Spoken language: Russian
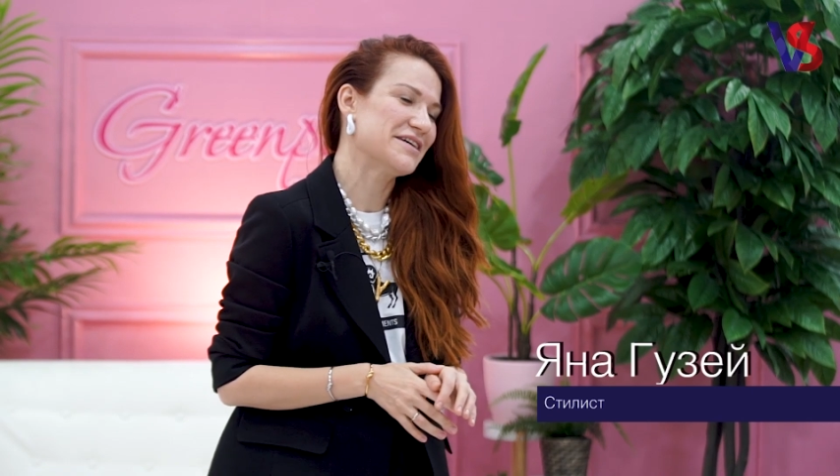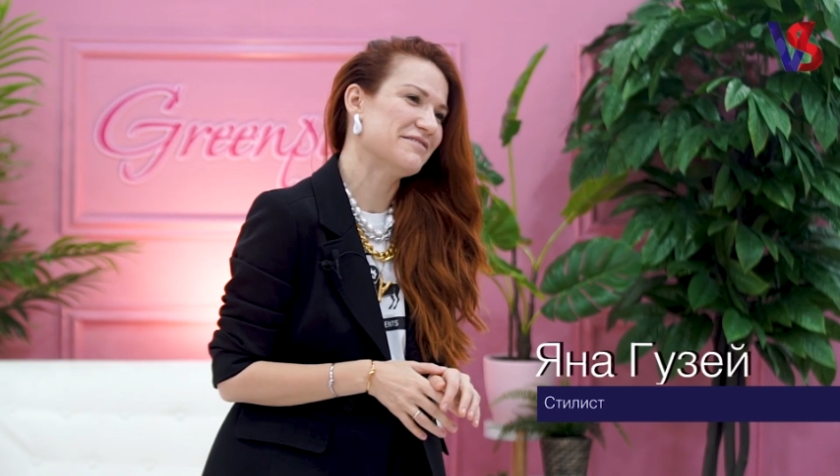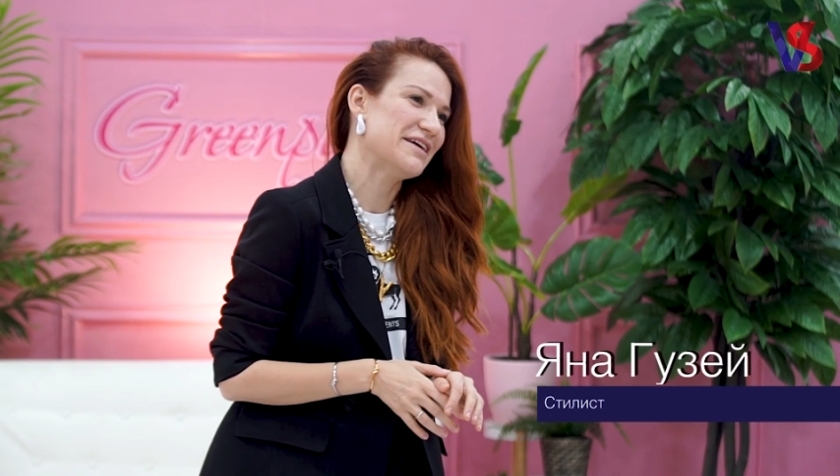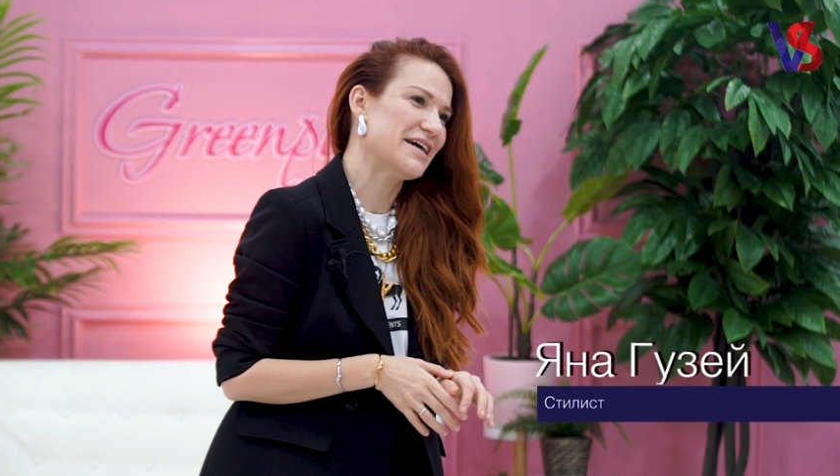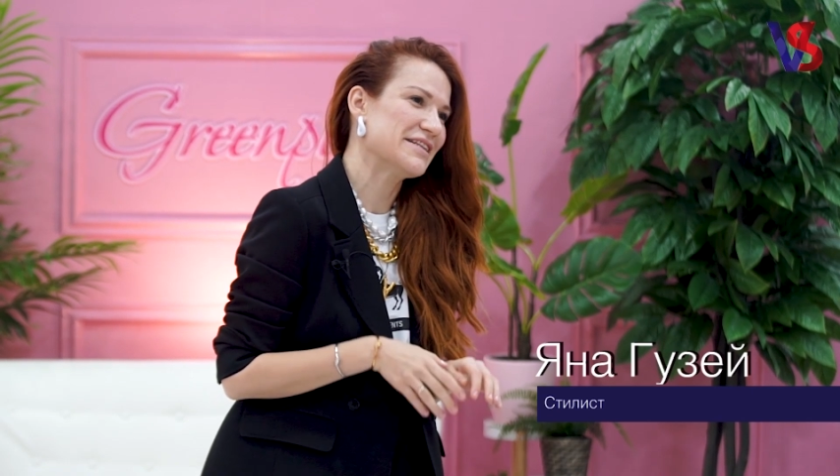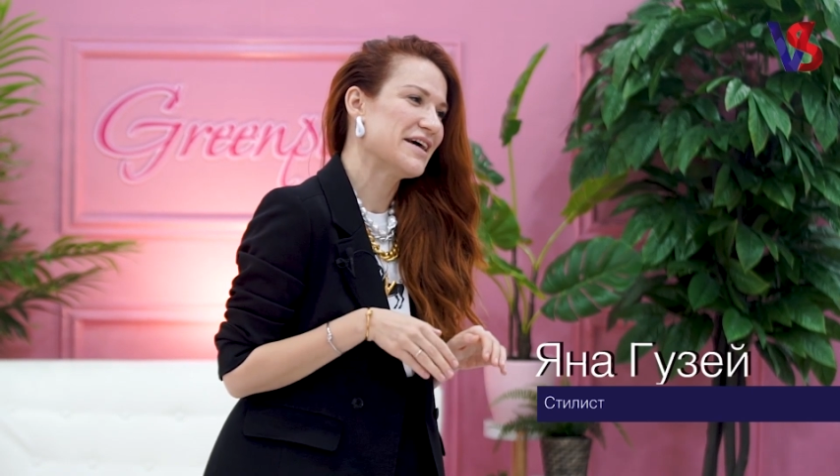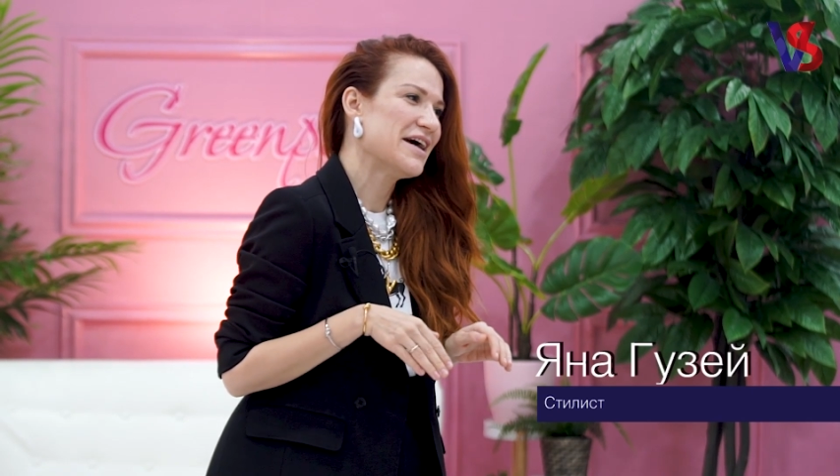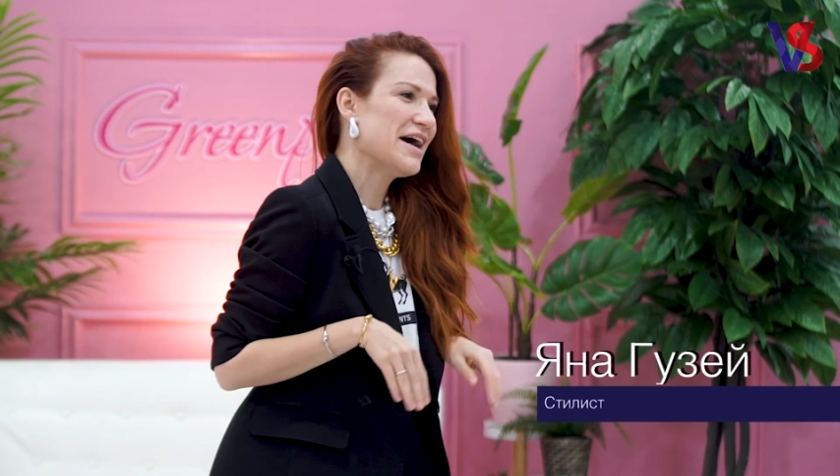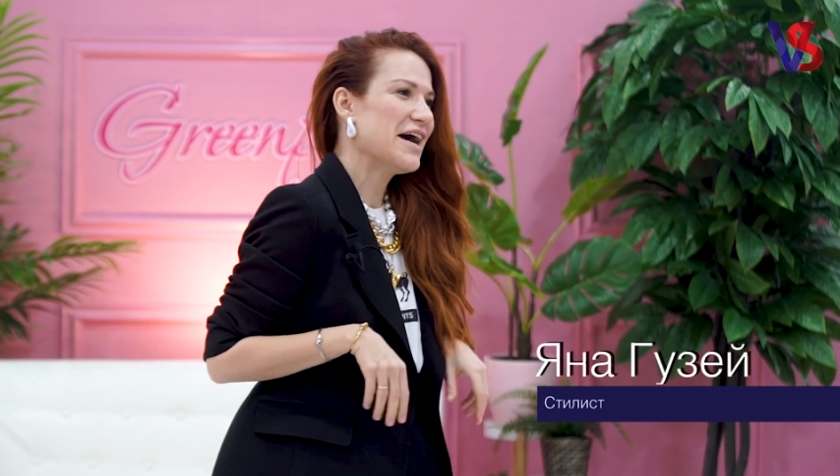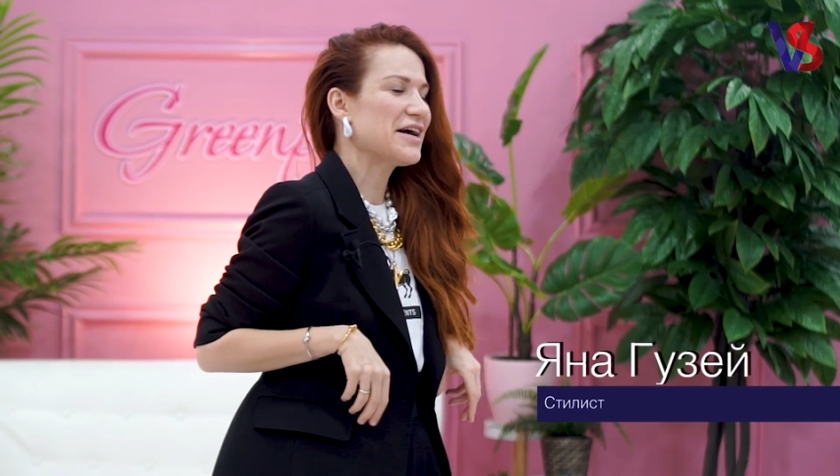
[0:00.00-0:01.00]
говорят,
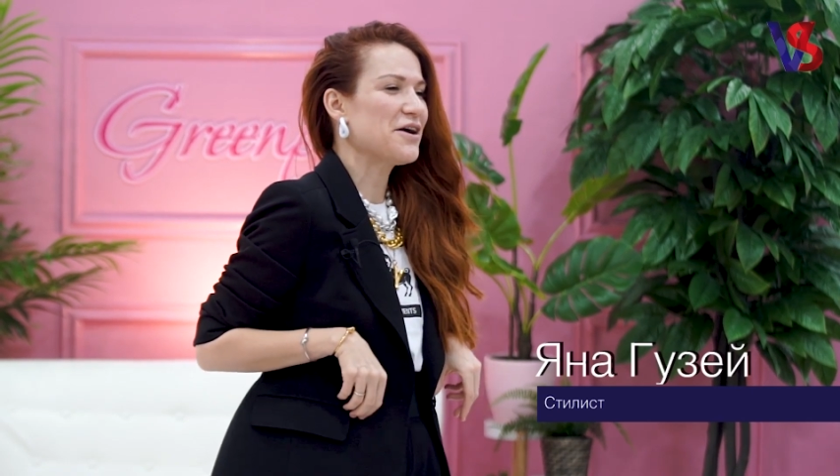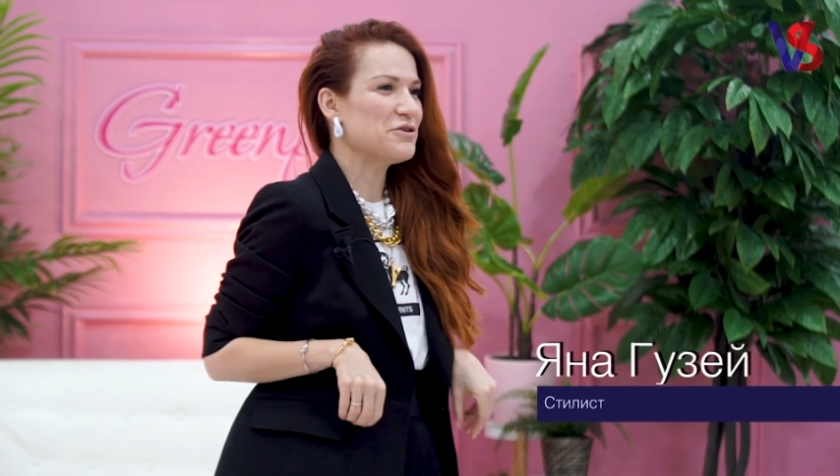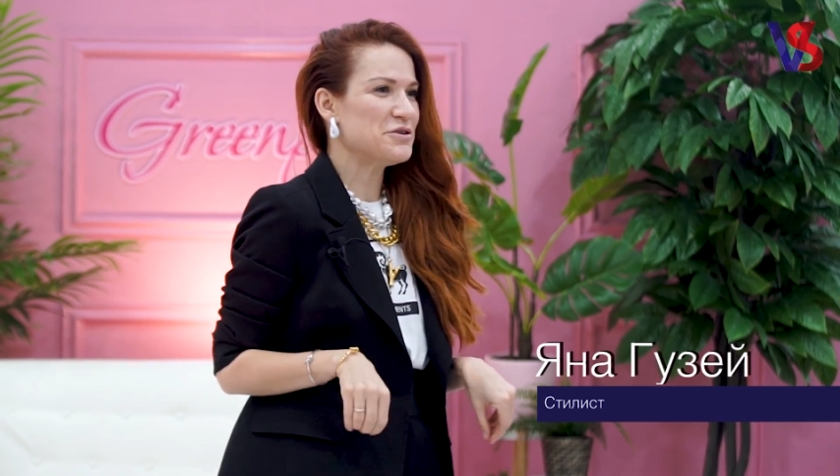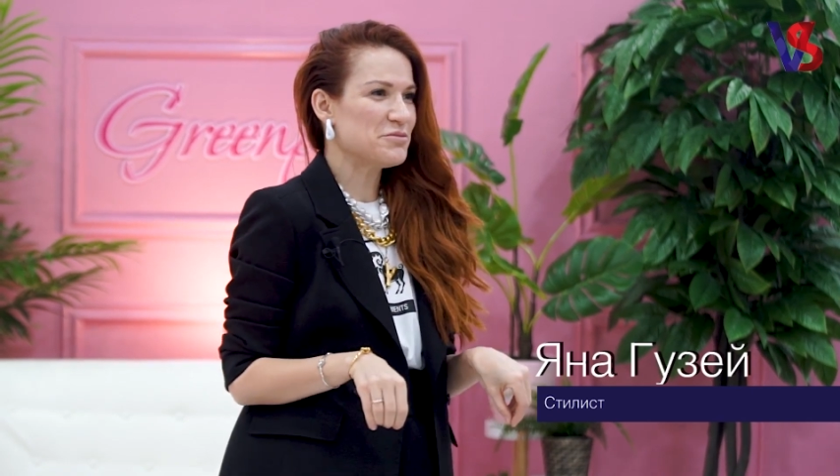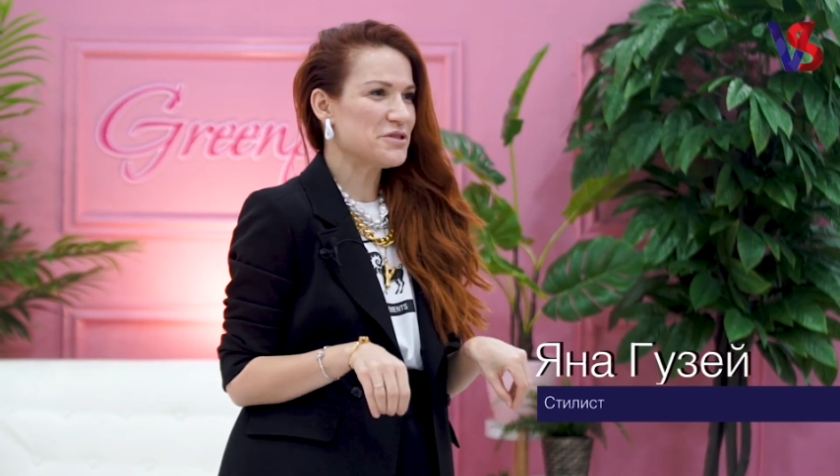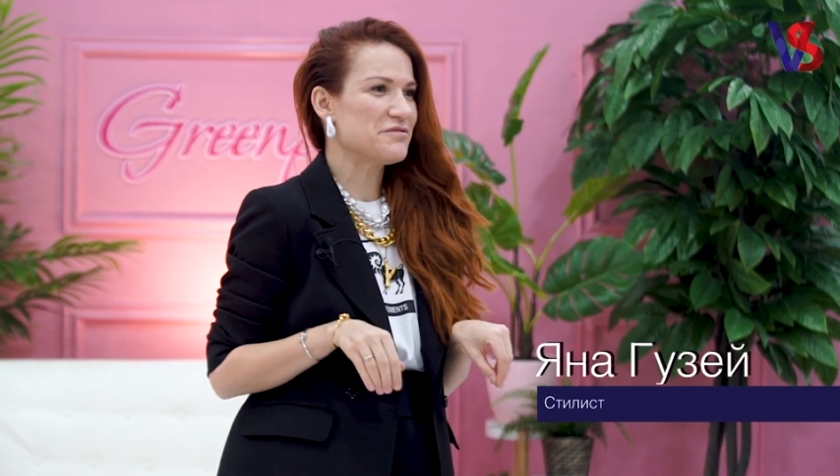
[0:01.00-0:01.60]
а какой-нибудь